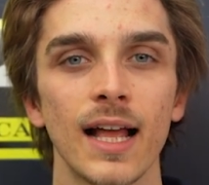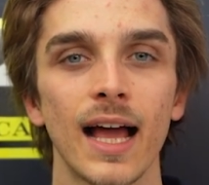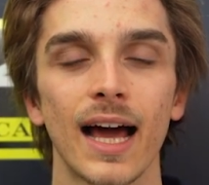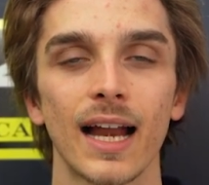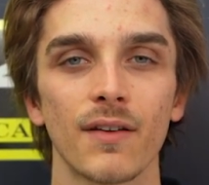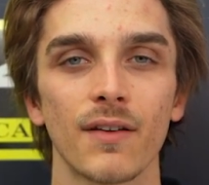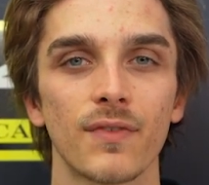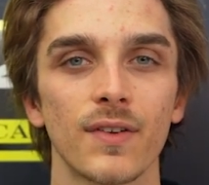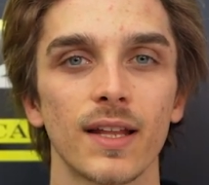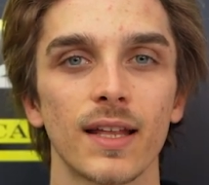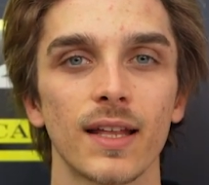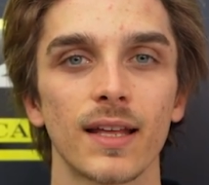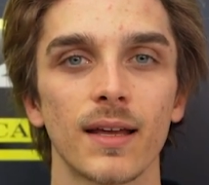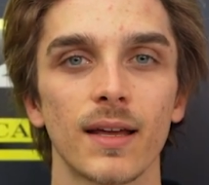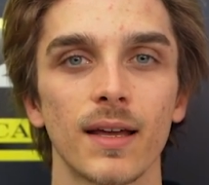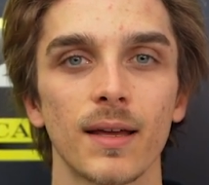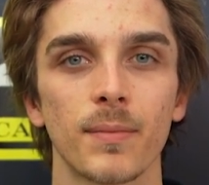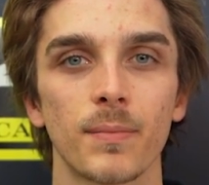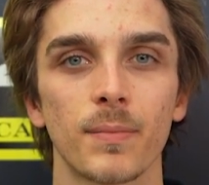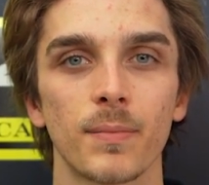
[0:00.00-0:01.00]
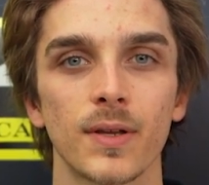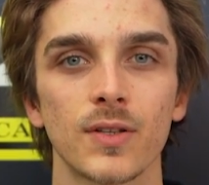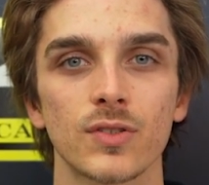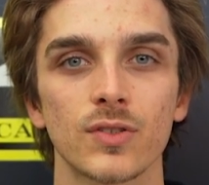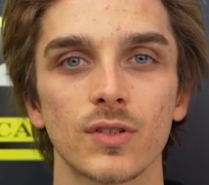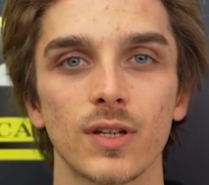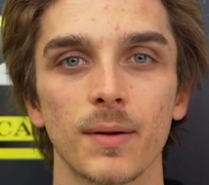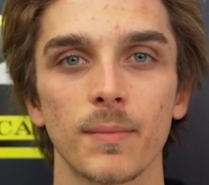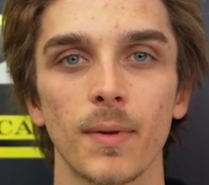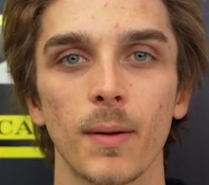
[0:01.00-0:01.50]
Alla fine
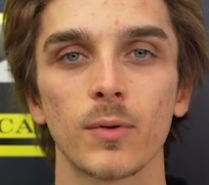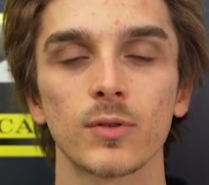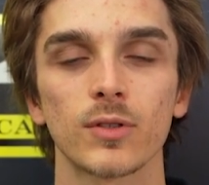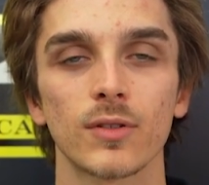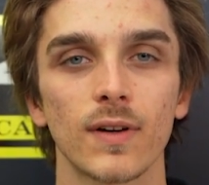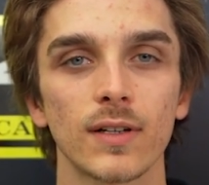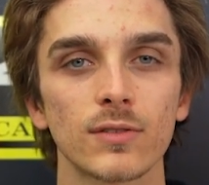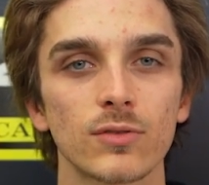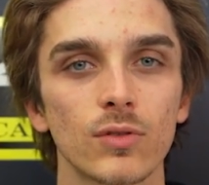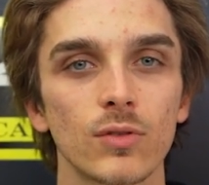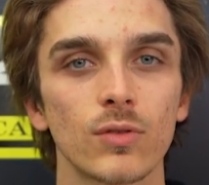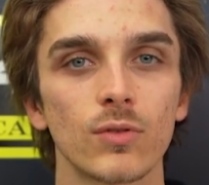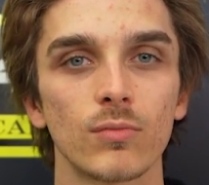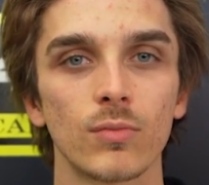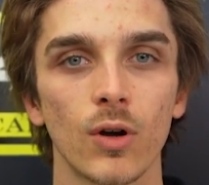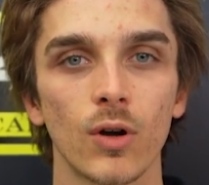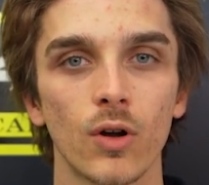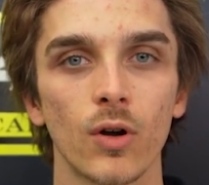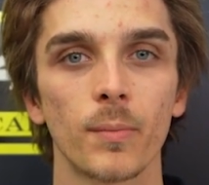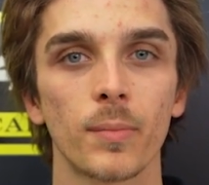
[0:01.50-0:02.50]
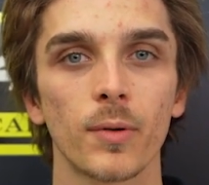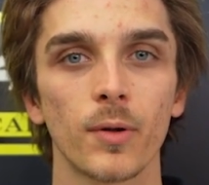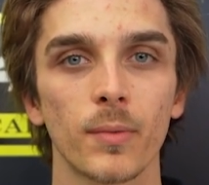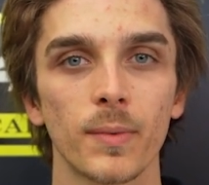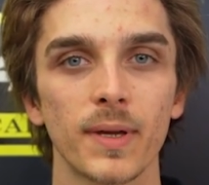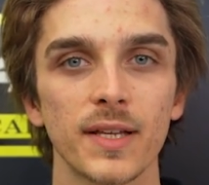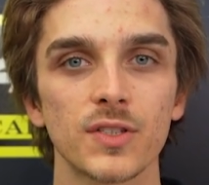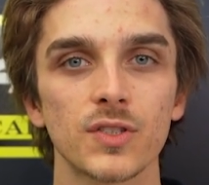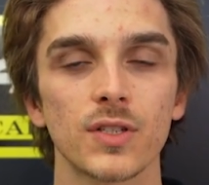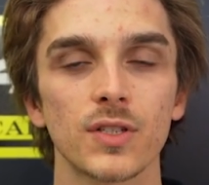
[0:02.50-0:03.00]
penso che abbiamo trovato un buon
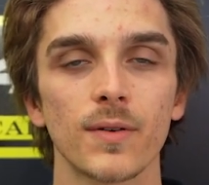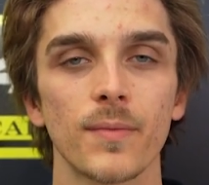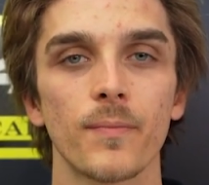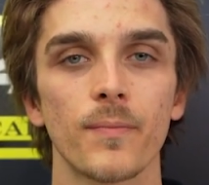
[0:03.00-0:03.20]
compromesso,